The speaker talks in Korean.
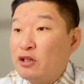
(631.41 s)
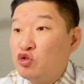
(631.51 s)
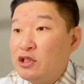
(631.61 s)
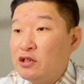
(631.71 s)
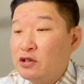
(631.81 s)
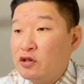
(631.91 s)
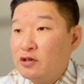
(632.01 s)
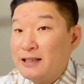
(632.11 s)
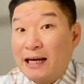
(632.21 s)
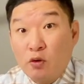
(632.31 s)
수 있는
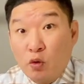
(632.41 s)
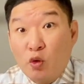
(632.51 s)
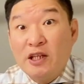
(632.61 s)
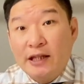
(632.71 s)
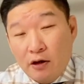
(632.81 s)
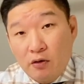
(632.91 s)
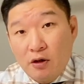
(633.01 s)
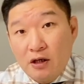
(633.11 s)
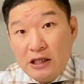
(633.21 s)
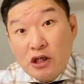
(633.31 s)
그런 자격 요건이 돼요.
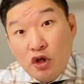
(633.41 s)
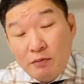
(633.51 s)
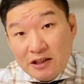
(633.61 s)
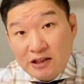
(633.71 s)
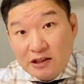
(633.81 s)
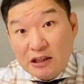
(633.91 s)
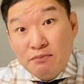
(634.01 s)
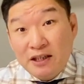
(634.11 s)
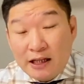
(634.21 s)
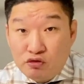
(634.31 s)
인컴이 이제
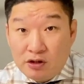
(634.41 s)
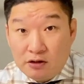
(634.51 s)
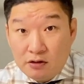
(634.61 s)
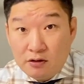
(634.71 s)
증빙이 될 수 있는.